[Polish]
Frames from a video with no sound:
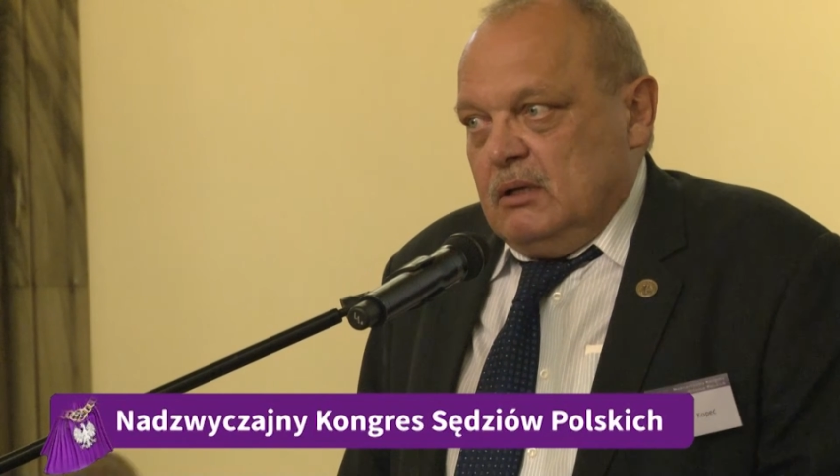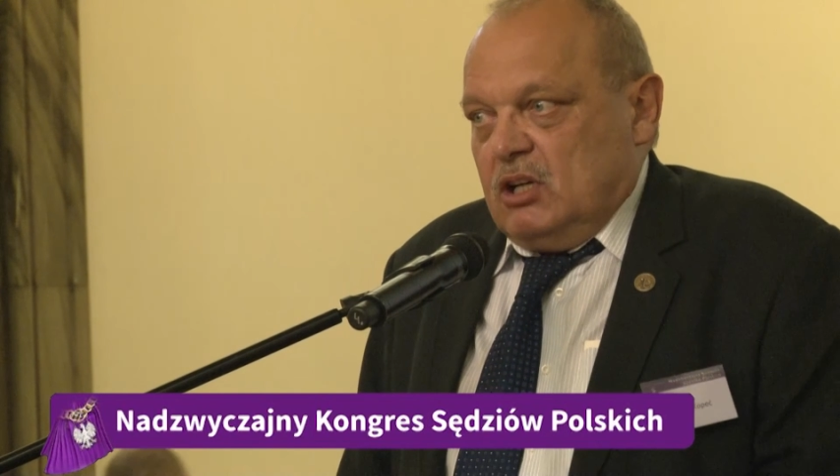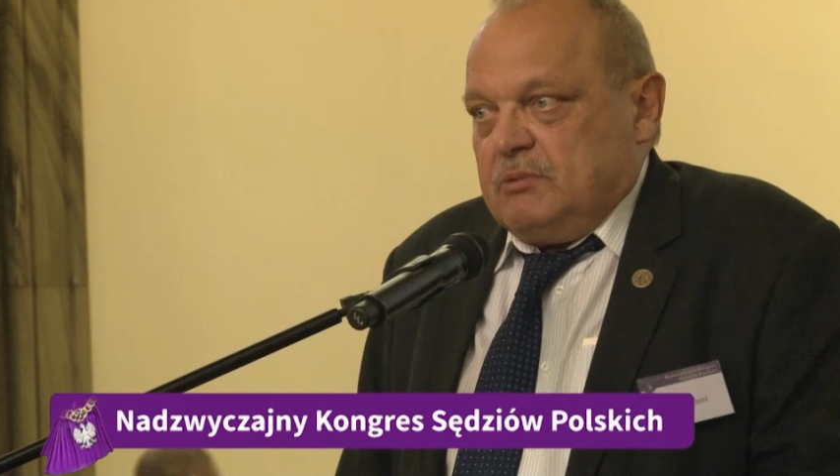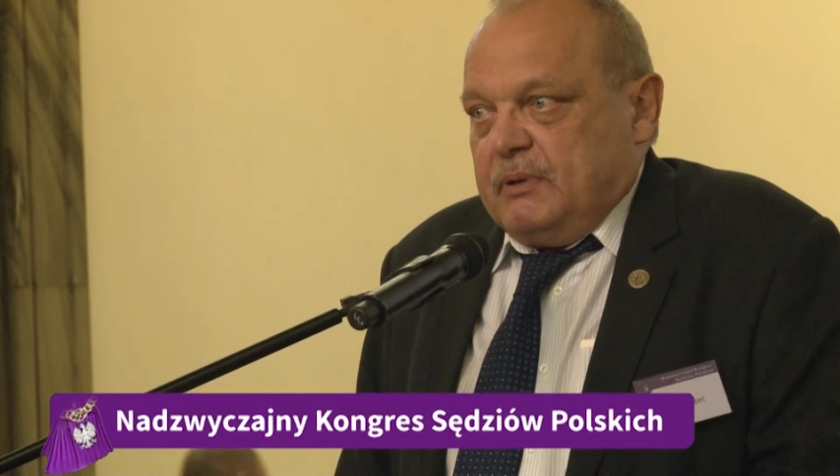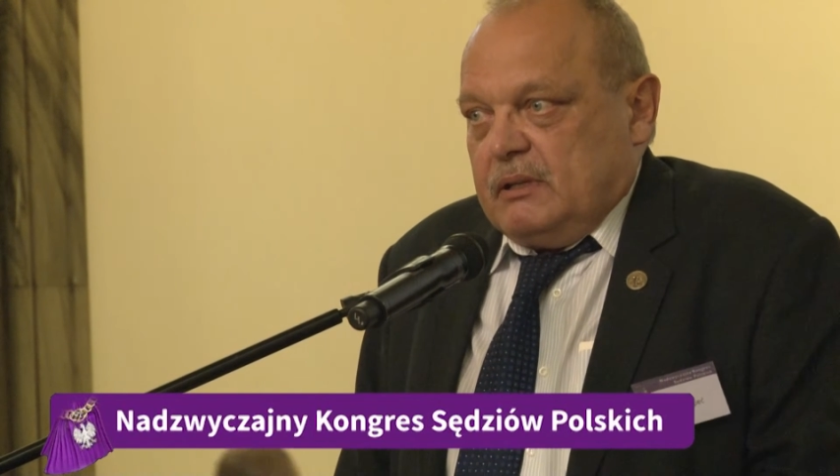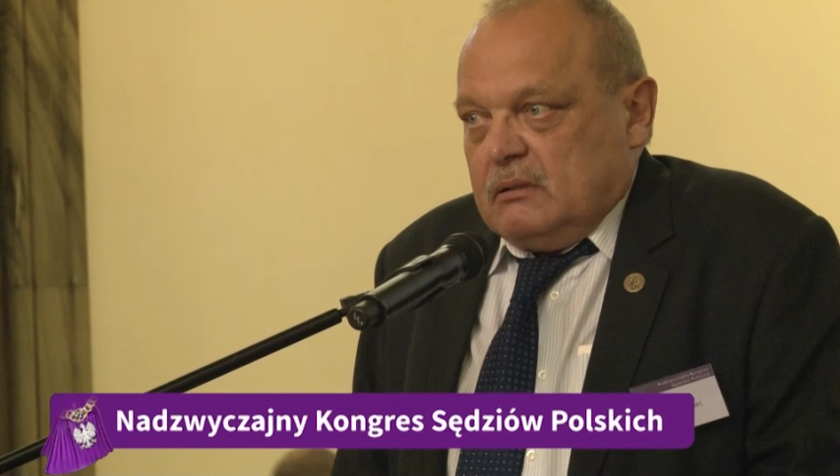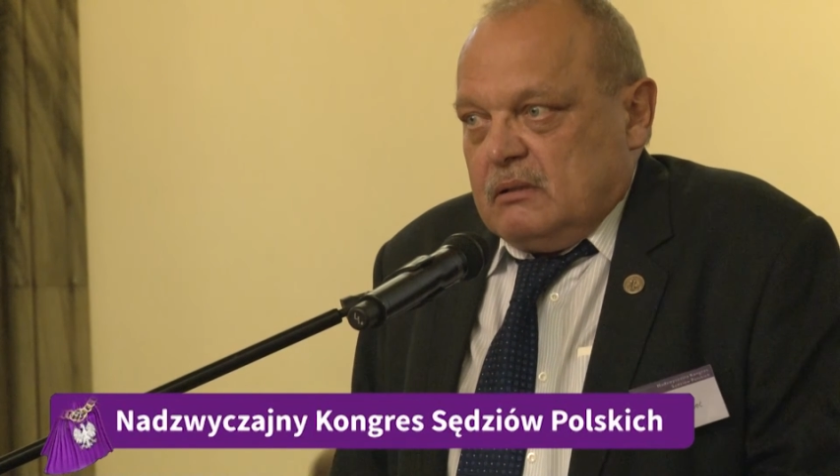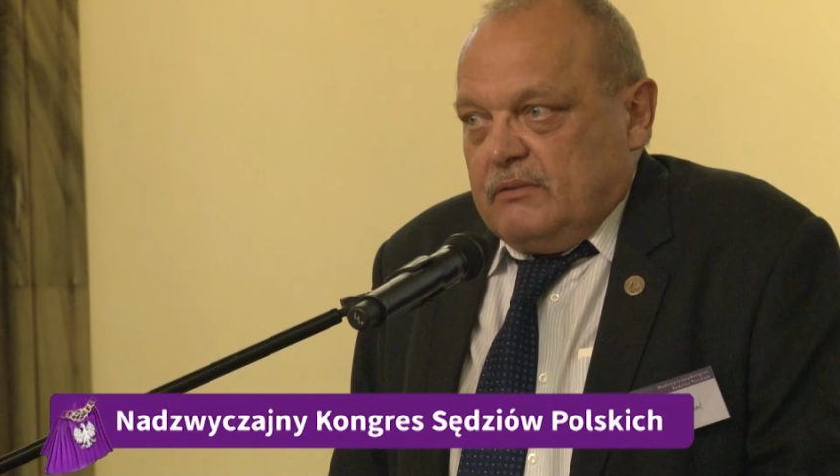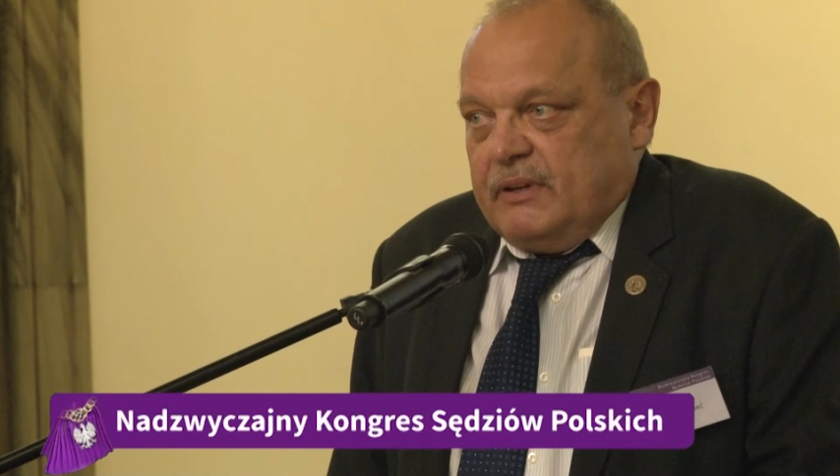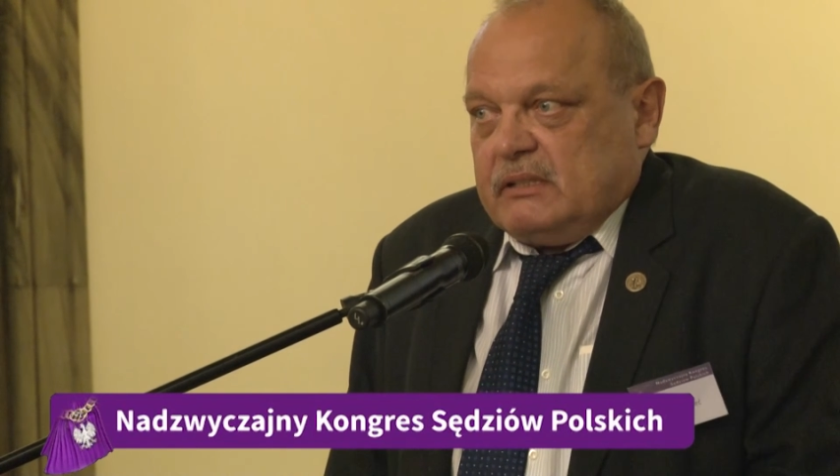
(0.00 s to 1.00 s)
choćby
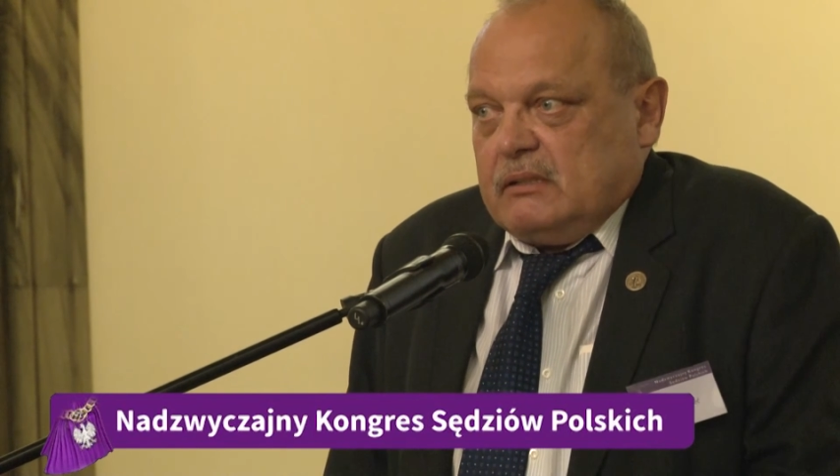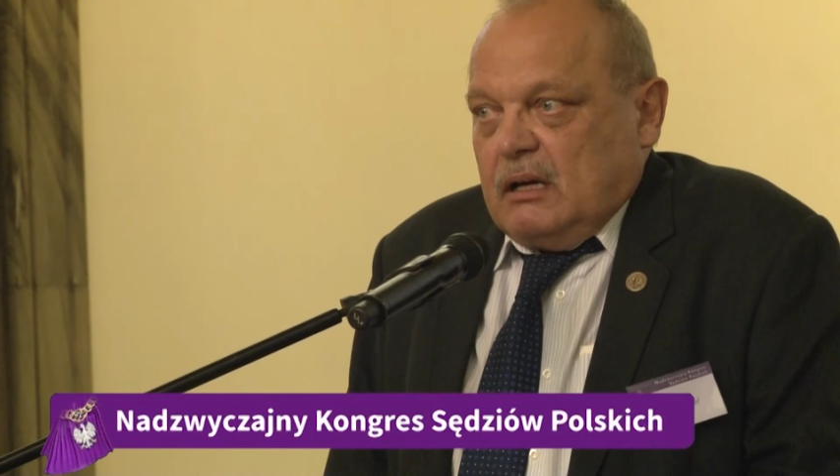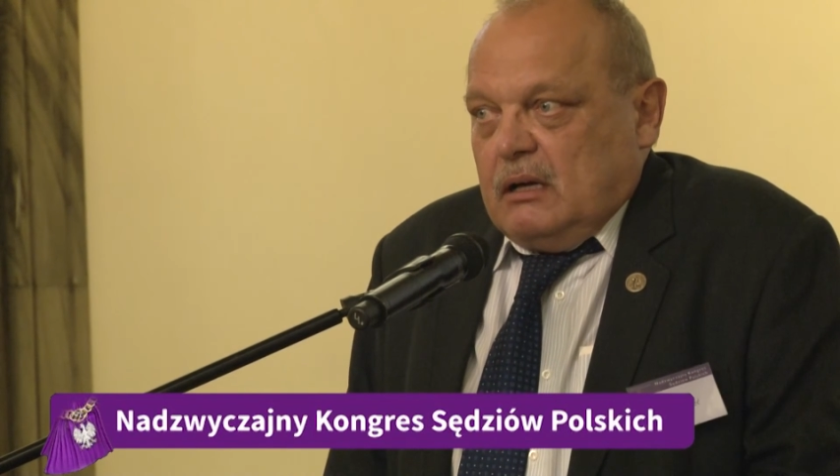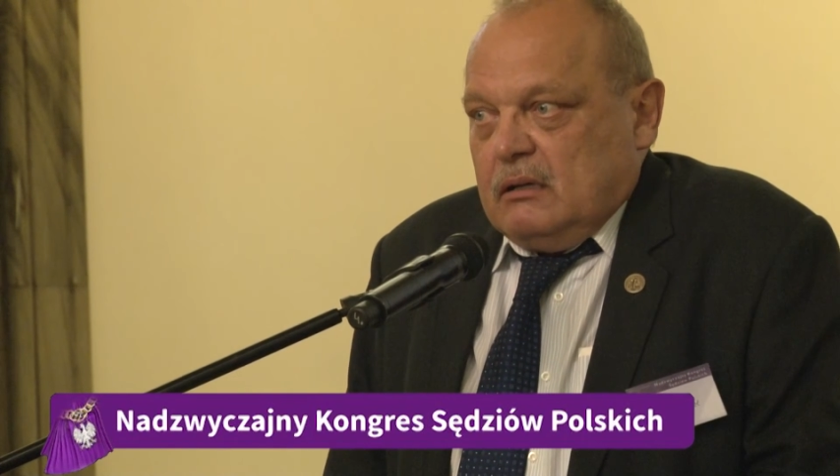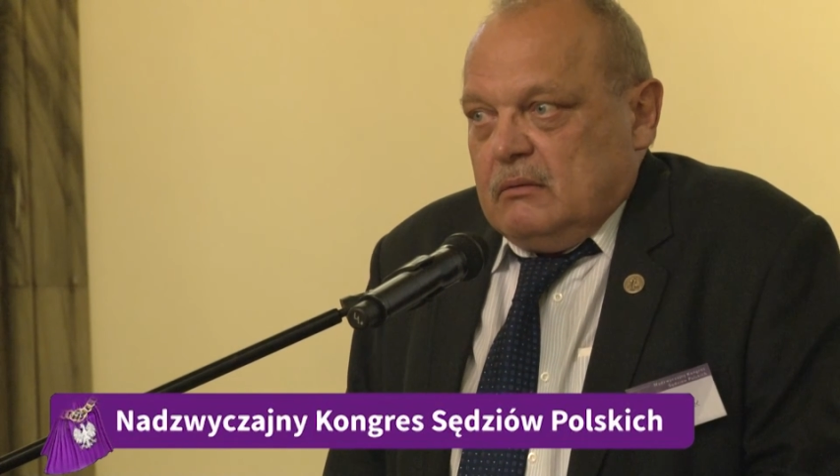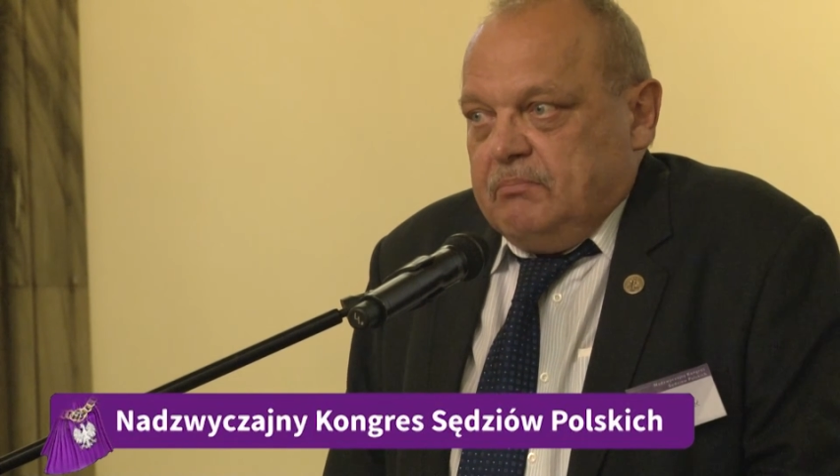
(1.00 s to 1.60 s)
kwestia